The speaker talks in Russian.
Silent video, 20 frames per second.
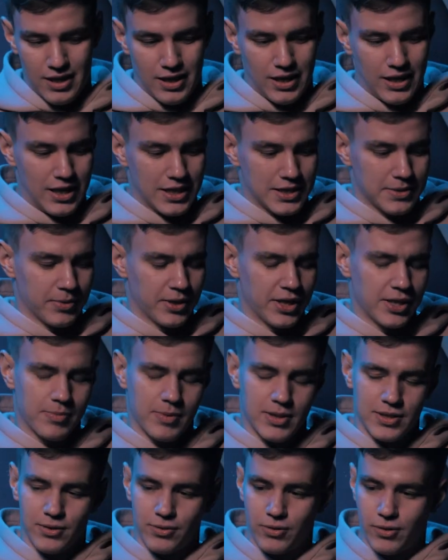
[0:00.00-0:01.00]
А, смотрите,
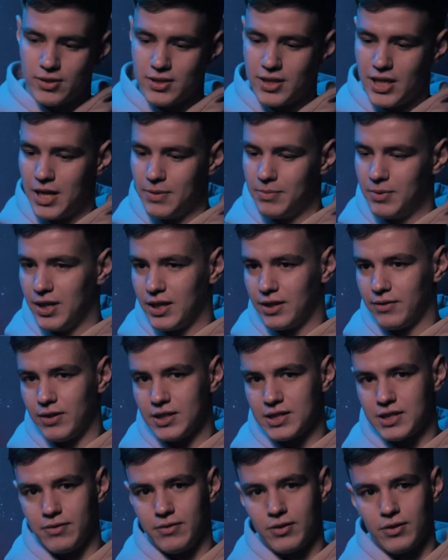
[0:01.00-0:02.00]
меня зовут Руслан, мне
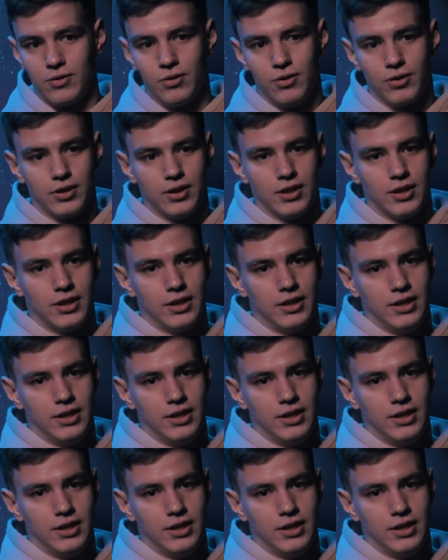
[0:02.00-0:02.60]
22 года,